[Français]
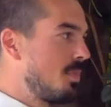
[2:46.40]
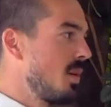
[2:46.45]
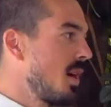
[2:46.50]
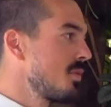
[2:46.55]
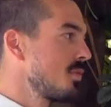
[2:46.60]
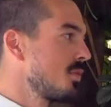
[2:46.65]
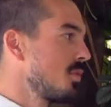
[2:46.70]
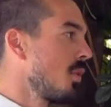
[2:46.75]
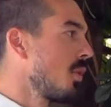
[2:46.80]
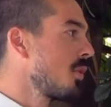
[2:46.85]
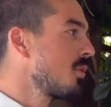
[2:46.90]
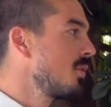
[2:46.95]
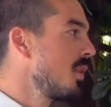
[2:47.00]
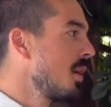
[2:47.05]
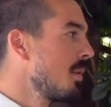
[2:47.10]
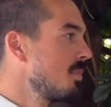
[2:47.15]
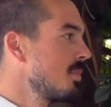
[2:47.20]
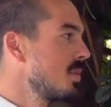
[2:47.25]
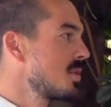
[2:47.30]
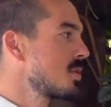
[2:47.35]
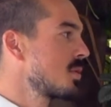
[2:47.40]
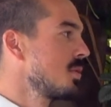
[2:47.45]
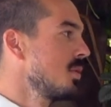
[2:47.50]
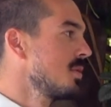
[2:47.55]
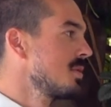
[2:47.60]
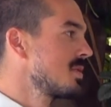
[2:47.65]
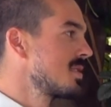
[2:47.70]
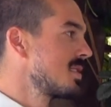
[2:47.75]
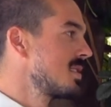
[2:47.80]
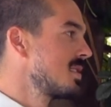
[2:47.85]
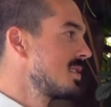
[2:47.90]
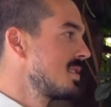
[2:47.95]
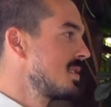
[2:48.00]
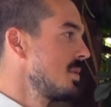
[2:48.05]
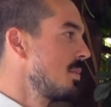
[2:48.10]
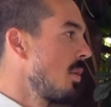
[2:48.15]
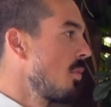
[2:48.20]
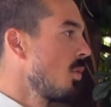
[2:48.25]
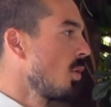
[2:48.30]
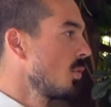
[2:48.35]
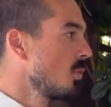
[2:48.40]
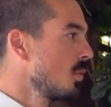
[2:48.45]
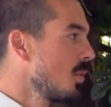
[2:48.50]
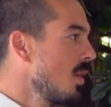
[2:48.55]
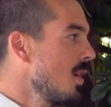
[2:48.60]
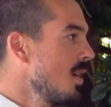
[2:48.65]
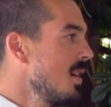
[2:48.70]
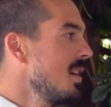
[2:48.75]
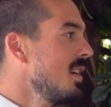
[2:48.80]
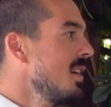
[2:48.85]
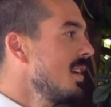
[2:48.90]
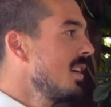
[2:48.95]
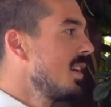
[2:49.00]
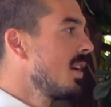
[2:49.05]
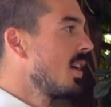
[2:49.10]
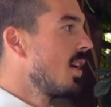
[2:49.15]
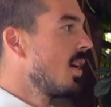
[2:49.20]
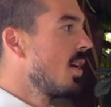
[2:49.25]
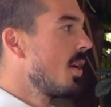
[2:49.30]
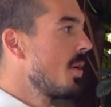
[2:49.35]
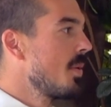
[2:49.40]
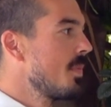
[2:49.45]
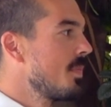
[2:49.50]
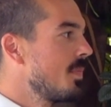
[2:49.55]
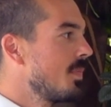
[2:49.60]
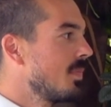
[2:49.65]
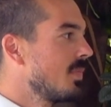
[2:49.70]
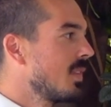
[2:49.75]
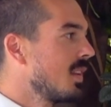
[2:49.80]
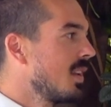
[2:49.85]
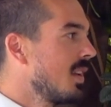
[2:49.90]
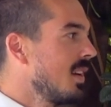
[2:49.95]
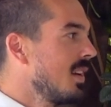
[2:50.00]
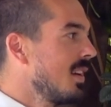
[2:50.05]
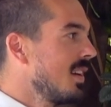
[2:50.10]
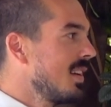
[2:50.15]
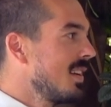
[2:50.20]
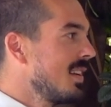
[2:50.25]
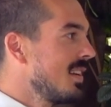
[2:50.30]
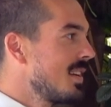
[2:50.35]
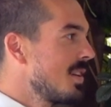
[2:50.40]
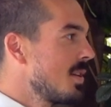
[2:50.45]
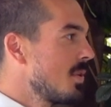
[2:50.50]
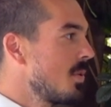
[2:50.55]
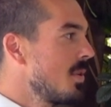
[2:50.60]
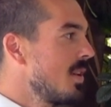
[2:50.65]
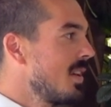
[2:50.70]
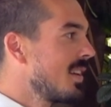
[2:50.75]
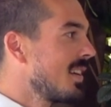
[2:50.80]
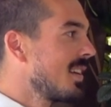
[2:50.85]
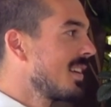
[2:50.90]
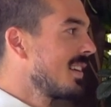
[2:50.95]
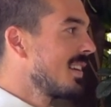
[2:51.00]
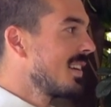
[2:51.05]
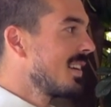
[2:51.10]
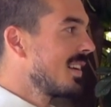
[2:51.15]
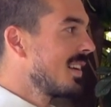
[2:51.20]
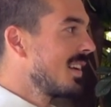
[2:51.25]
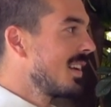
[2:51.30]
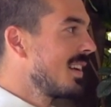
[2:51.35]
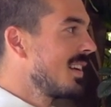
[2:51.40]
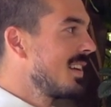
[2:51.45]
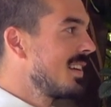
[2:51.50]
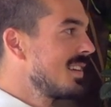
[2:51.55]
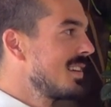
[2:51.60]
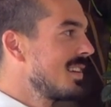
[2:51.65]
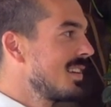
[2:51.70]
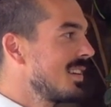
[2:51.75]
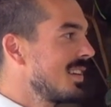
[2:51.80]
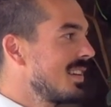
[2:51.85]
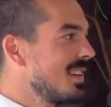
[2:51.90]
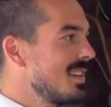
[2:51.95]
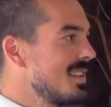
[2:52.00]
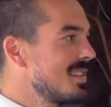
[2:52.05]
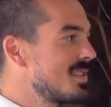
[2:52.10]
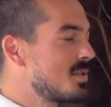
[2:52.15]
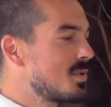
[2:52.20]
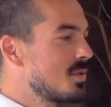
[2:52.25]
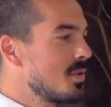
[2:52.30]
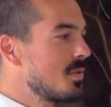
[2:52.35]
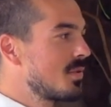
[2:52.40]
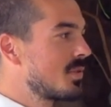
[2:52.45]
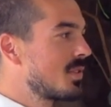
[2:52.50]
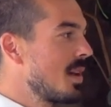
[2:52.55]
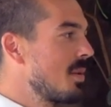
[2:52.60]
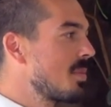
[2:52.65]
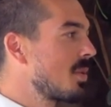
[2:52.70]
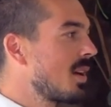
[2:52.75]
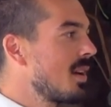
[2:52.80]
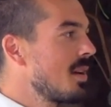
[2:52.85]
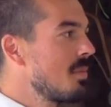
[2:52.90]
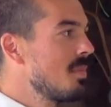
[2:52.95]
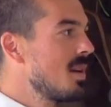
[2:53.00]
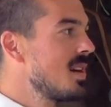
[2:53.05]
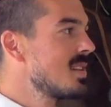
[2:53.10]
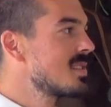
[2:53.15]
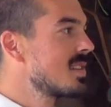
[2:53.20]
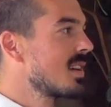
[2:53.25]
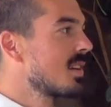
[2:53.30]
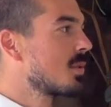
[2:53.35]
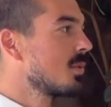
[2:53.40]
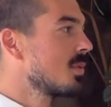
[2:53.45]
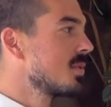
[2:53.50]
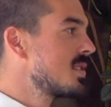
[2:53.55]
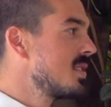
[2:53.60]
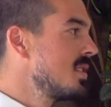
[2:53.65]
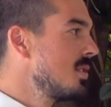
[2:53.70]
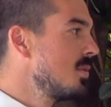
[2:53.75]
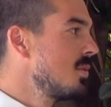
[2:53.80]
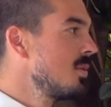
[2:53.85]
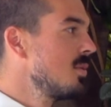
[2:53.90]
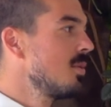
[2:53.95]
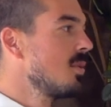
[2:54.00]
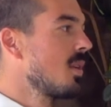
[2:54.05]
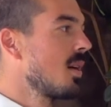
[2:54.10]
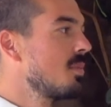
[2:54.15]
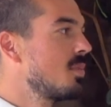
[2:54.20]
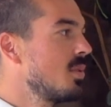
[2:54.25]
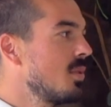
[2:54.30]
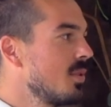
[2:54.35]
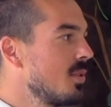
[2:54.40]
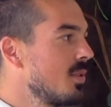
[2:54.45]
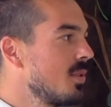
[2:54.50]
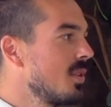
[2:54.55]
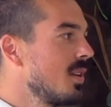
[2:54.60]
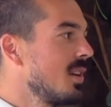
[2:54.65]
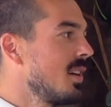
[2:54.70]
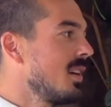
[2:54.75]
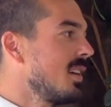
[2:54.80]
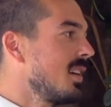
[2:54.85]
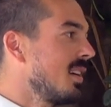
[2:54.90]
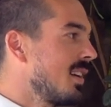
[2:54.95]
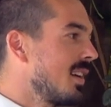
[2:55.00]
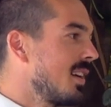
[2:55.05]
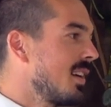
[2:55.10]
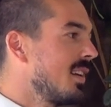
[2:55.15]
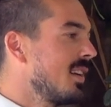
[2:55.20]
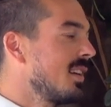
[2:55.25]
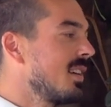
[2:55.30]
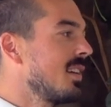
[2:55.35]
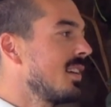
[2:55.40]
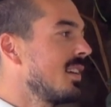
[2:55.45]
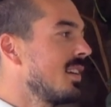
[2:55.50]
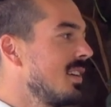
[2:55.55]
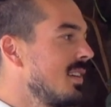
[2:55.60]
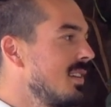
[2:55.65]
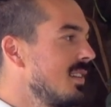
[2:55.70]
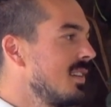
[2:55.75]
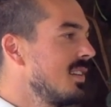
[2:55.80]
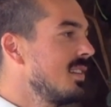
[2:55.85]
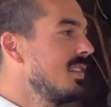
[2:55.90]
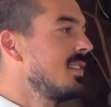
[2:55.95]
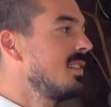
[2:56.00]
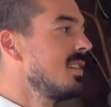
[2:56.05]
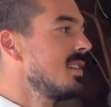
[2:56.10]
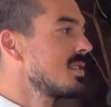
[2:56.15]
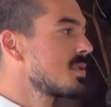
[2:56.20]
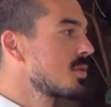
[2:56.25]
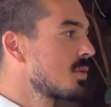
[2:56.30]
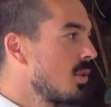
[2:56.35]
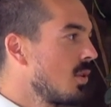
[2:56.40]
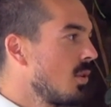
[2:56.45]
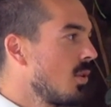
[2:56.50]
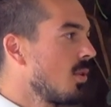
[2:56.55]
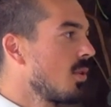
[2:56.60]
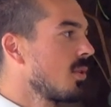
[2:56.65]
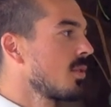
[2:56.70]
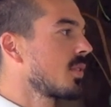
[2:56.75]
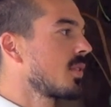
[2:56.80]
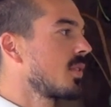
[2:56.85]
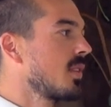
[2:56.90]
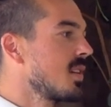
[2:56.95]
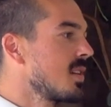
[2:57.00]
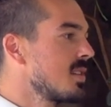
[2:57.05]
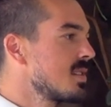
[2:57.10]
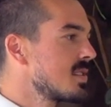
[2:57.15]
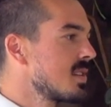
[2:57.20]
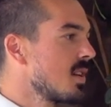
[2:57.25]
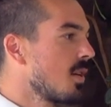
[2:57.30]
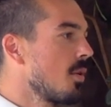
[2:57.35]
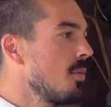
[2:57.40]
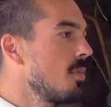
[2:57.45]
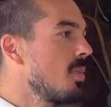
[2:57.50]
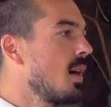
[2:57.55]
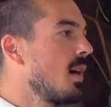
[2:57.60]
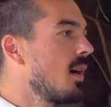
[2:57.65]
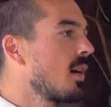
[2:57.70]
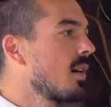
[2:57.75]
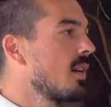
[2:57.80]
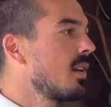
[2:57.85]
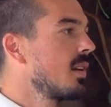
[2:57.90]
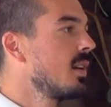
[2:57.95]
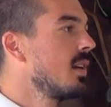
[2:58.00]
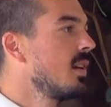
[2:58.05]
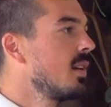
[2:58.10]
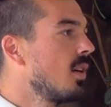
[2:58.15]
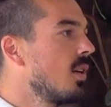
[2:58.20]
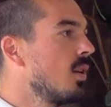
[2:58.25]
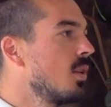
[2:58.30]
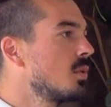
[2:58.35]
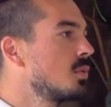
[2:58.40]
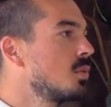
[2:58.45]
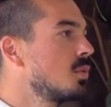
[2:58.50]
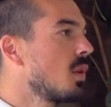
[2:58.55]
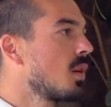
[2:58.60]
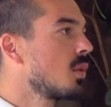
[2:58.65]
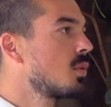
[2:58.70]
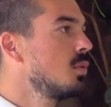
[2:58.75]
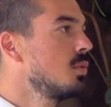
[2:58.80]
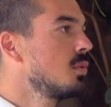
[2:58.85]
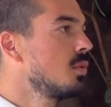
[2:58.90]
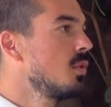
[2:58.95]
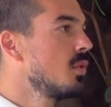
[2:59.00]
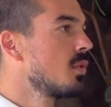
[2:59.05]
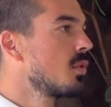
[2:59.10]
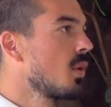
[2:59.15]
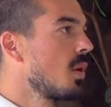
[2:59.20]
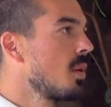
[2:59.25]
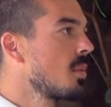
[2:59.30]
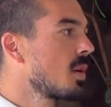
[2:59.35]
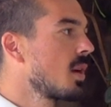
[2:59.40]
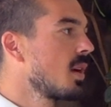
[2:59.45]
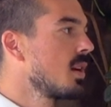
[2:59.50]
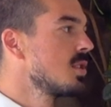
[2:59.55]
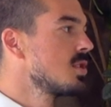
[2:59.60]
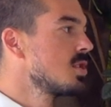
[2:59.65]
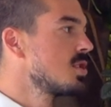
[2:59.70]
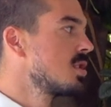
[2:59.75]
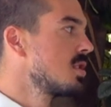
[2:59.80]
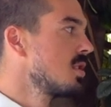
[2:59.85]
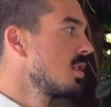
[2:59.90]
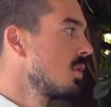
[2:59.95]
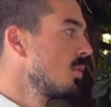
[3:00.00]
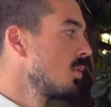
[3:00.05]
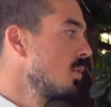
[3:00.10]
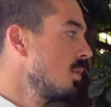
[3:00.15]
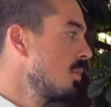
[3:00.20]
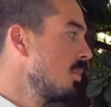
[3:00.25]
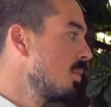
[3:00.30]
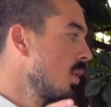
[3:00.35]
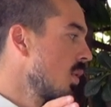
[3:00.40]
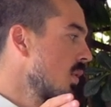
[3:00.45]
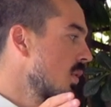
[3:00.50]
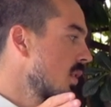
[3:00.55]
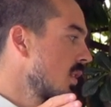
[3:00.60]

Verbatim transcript: paf, on referme parce que c'est pas pour nous. Il euh, Ce s'est passé du coup Oui. Ah. Et, et sauf qu'après, bah, ça continue un peu et, l'idée se relance et ça repart et euh, tout d'un coup deux ans après j'ai une pote